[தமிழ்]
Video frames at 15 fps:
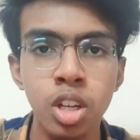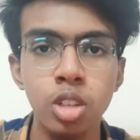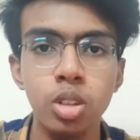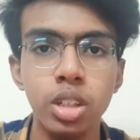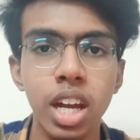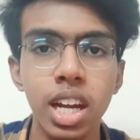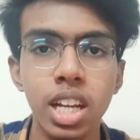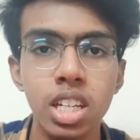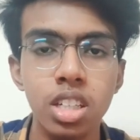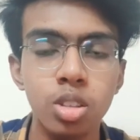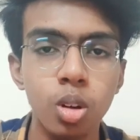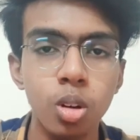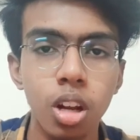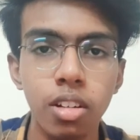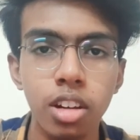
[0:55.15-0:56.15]
ஸோ கேண்டி கிரஷ்
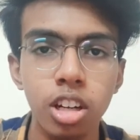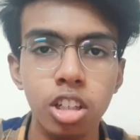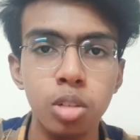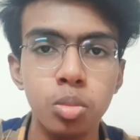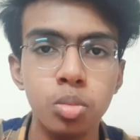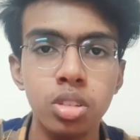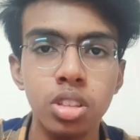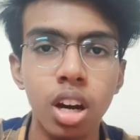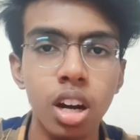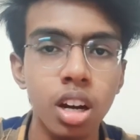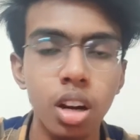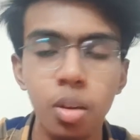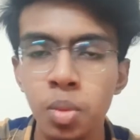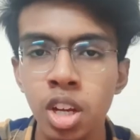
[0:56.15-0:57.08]
சோலாவாக இருக்கட்டும் சாகா